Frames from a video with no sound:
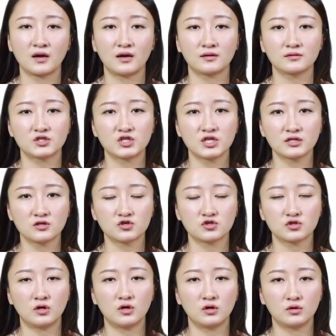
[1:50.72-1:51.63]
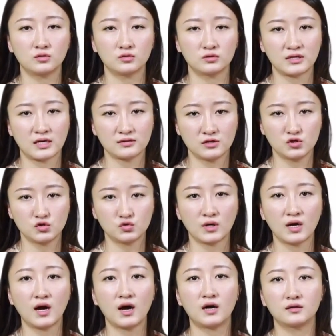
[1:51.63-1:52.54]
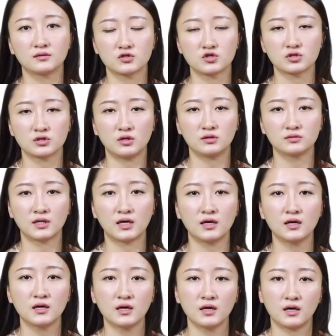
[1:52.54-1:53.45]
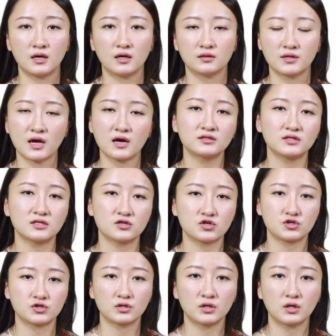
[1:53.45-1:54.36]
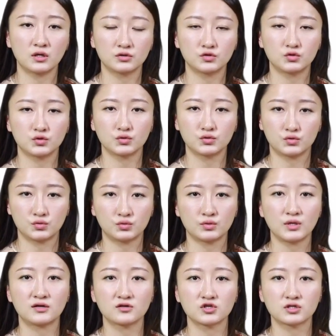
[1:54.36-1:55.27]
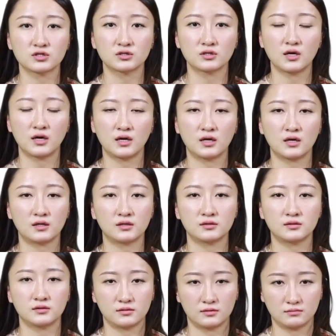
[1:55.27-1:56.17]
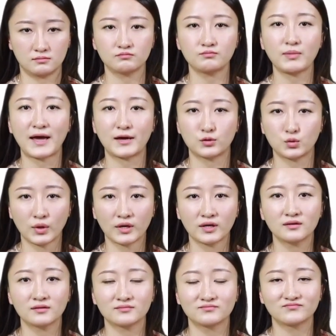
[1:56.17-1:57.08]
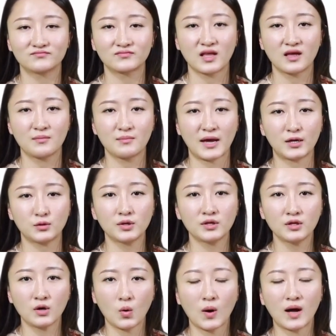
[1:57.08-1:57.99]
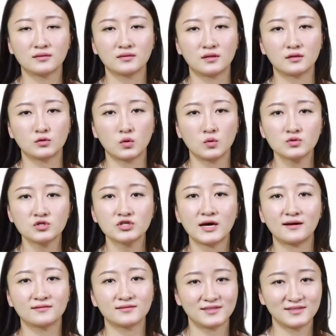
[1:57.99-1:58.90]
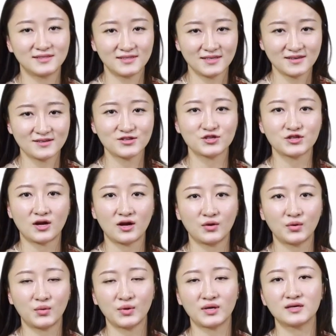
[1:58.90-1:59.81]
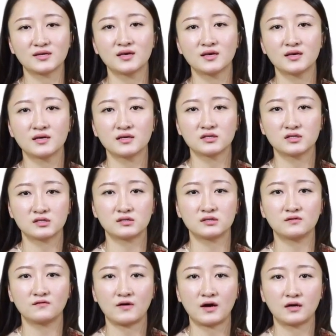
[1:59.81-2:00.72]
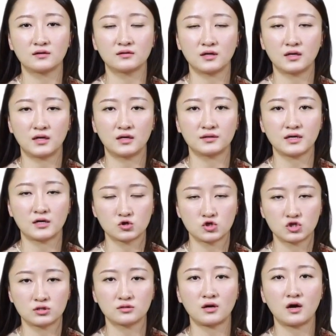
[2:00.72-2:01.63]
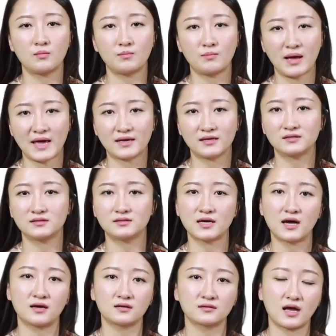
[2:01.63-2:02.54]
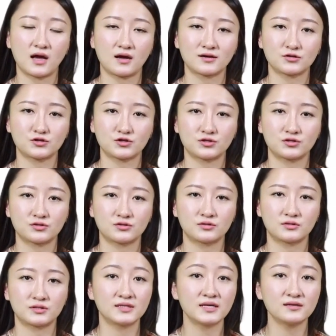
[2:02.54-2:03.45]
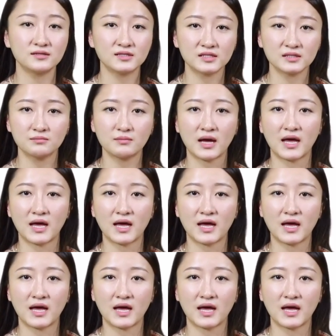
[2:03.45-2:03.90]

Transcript: 啊？这个时候，当你选好的时候呢，呃，第二件事就需要是啊排队。排队的话呢，通常建商会希望呃要知道买家他是现金